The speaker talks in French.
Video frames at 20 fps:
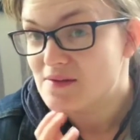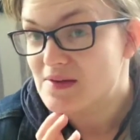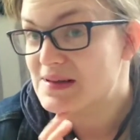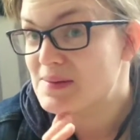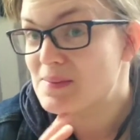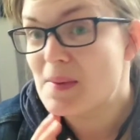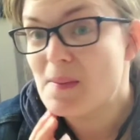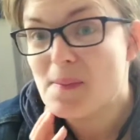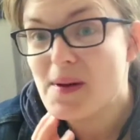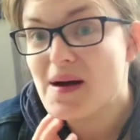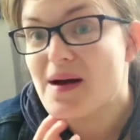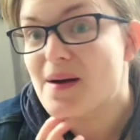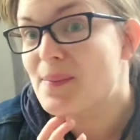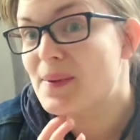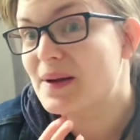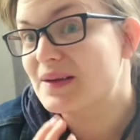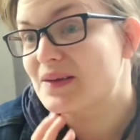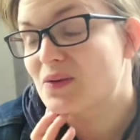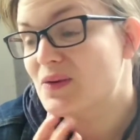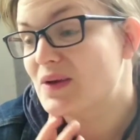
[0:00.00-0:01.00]
c'est même pas un
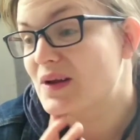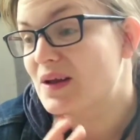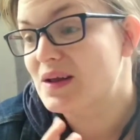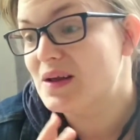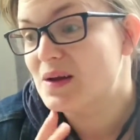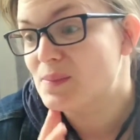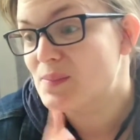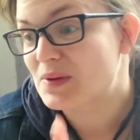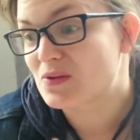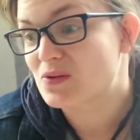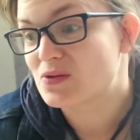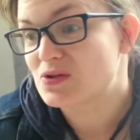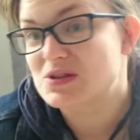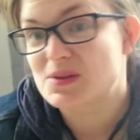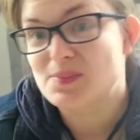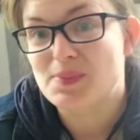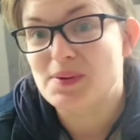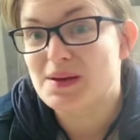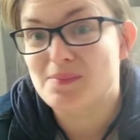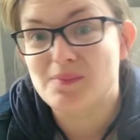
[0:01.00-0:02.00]
partenariat parce que
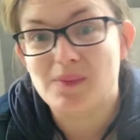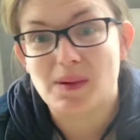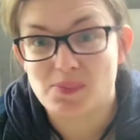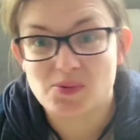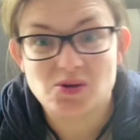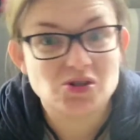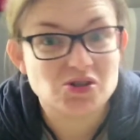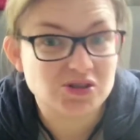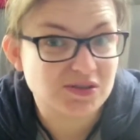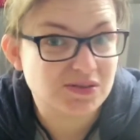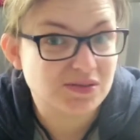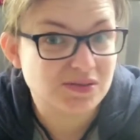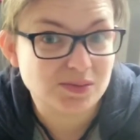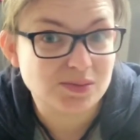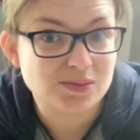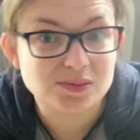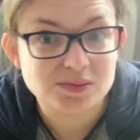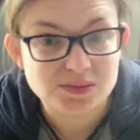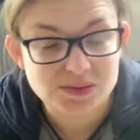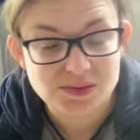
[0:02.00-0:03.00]
j'ai payé de ma poche,
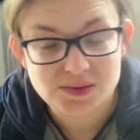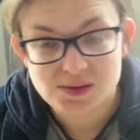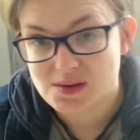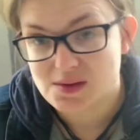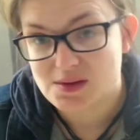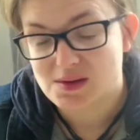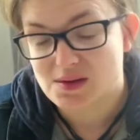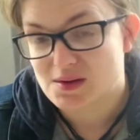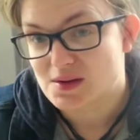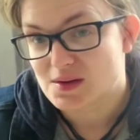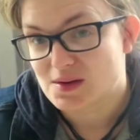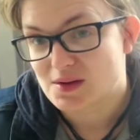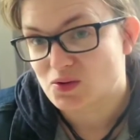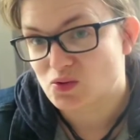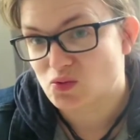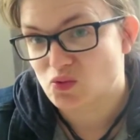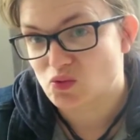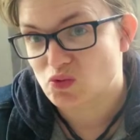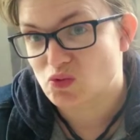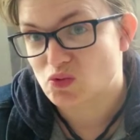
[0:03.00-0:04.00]

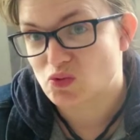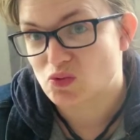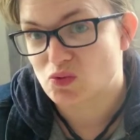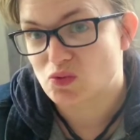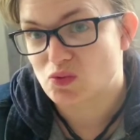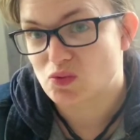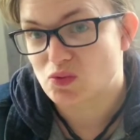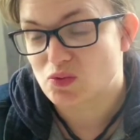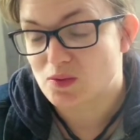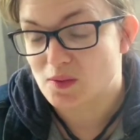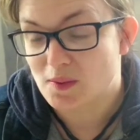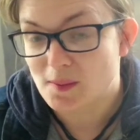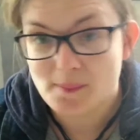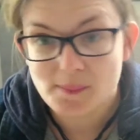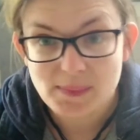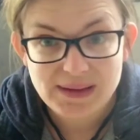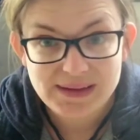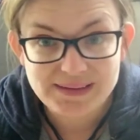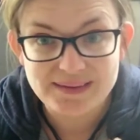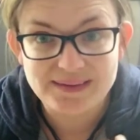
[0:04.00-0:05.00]
donc, euh,
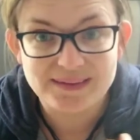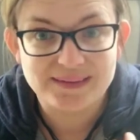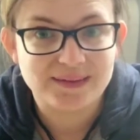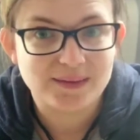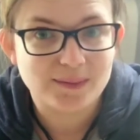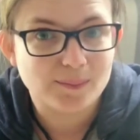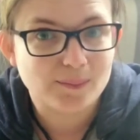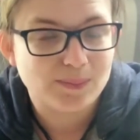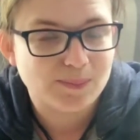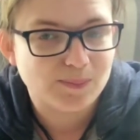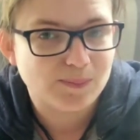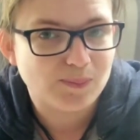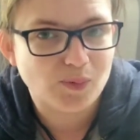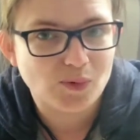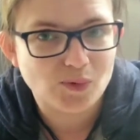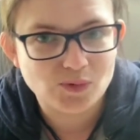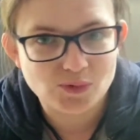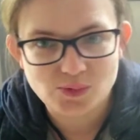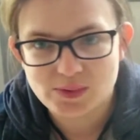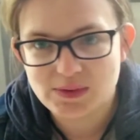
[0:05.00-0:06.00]
mais c'est un
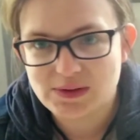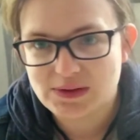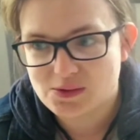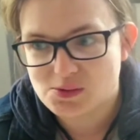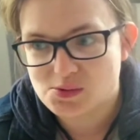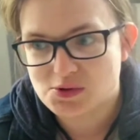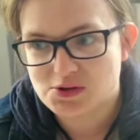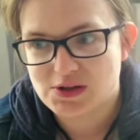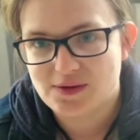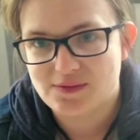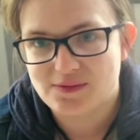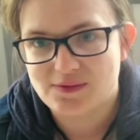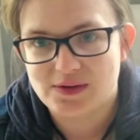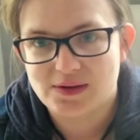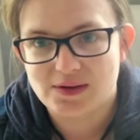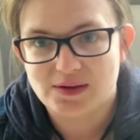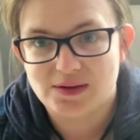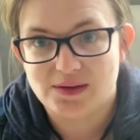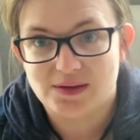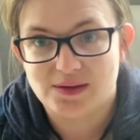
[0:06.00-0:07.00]
produit que
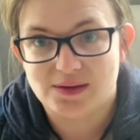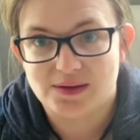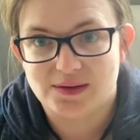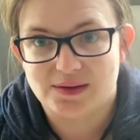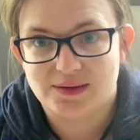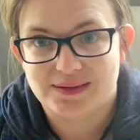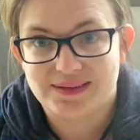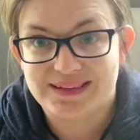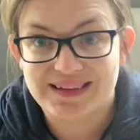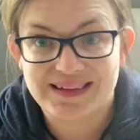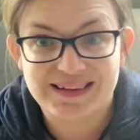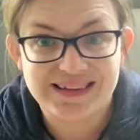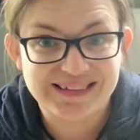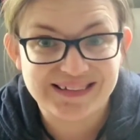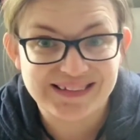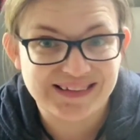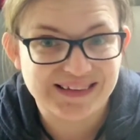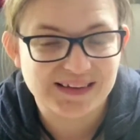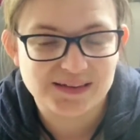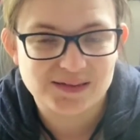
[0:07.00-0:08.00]
j'avais très
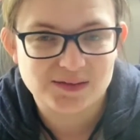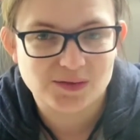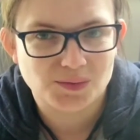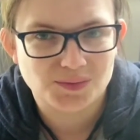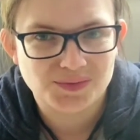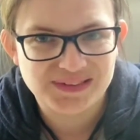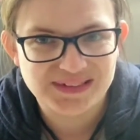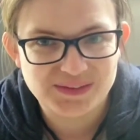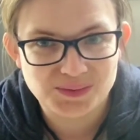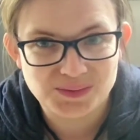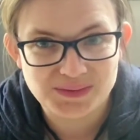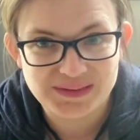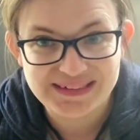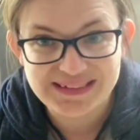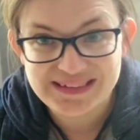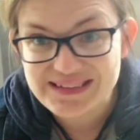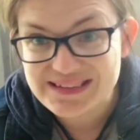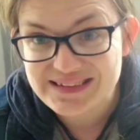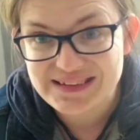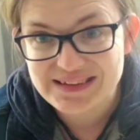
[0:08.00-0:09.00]
très envie de
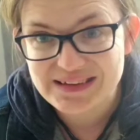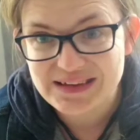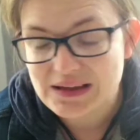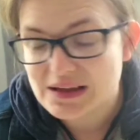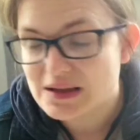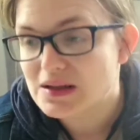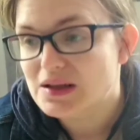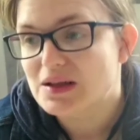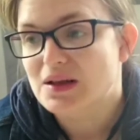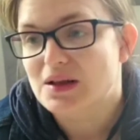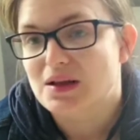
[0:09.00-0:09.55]
tester,